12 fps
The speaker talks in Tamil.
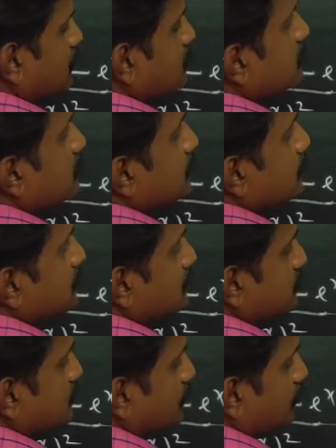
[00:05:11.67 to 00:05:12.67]
ஜீரோ கமா
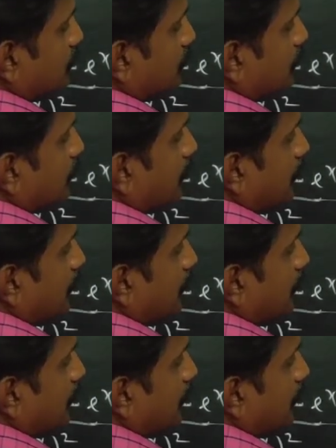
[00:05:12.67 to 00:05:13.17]
இன்ஃபினிட்டி